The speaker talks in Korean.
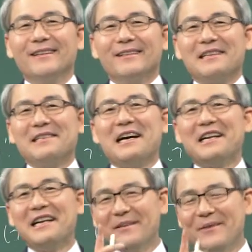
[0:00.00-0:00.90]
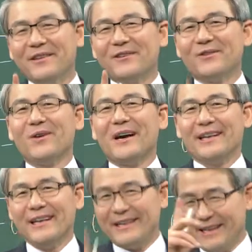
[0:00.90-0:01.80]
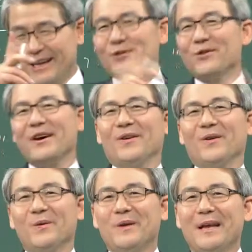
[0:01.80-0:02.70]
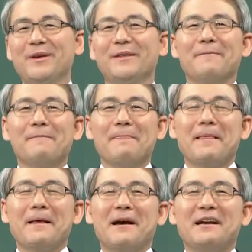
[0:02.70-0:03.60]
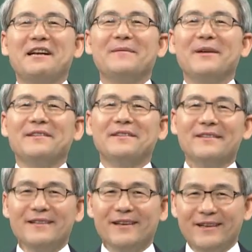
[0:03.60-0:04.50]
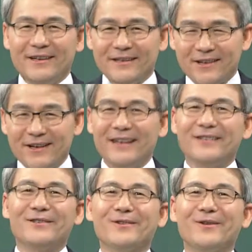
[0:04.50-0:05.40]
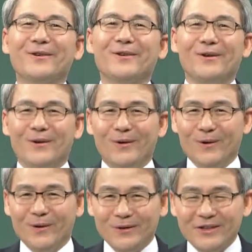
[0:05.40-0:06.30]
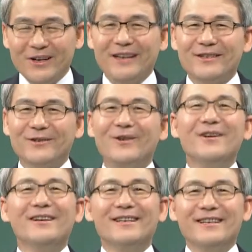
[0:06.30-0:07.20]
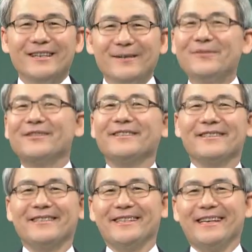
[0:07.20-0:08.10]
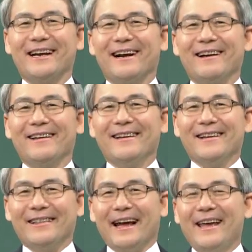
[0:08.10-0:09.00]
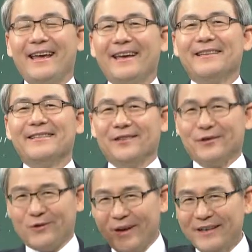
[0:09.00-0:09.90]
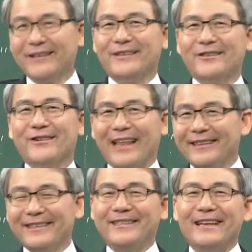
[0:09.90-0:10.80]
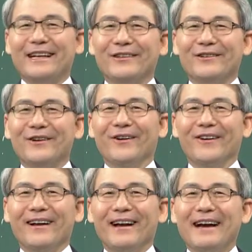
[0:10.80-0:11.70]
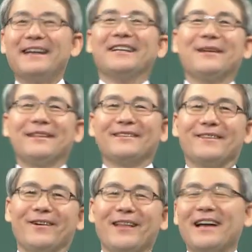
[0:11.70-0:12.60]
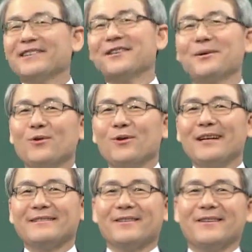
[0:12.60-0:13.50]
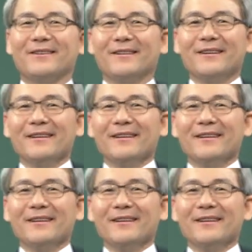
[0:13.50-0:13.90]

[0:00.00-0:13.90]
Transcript: 사실 하나님의 뜻으로 가는 게 제일 좋아요. 왜냐하면 하나님의 뜻은 선하시고 온전하시고 깊으신 뜻이니까. 나에게 있어서 최선은요, 내 뜻이 아니고요, 하나님의 뜻이에요. 나는 그걸 몰라서